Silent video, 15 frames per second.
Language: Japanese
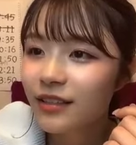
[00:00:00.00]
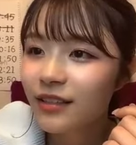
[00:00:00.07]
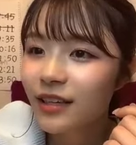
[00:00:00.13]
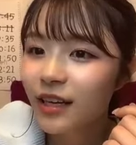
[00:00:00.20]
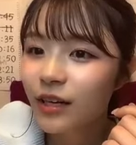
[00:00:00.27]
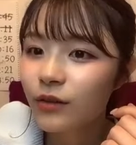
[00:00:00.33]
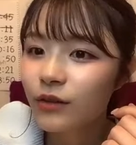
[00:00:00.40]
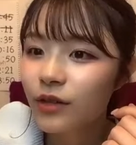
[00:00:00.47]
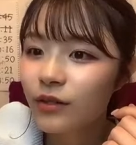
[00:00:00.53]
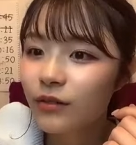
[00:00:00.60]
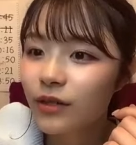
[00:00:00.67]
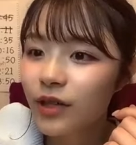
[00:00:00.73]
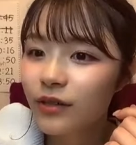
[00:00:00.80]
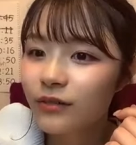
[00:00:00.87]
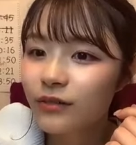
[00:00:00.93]
あゆたろ
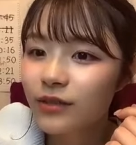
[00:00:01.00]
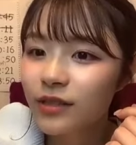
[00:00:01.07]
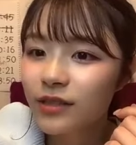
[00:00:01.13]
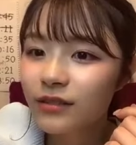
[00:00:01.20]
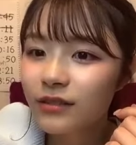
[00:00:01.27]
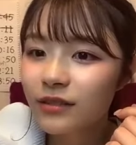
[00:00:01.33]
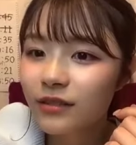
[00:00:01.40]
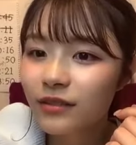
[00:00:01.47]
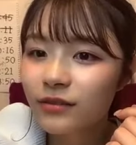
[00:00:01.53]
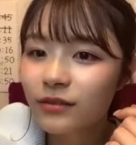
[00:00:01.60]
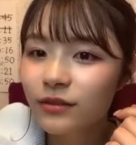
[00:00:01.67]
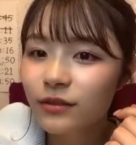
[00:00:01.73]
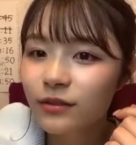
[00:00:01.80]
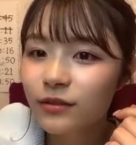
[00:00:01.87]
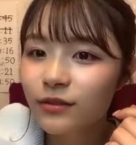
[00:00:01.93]
カウントしてくれ
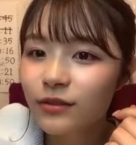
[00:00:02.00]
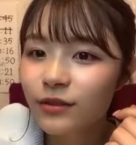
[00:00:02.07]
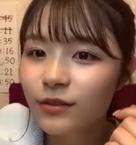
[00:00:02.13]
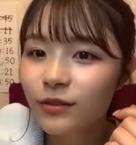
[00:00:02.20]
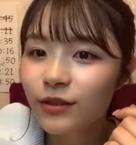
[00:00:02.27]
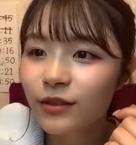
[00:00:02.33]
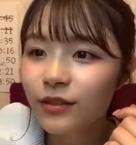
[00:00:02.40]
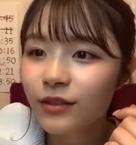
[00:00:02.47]
嘘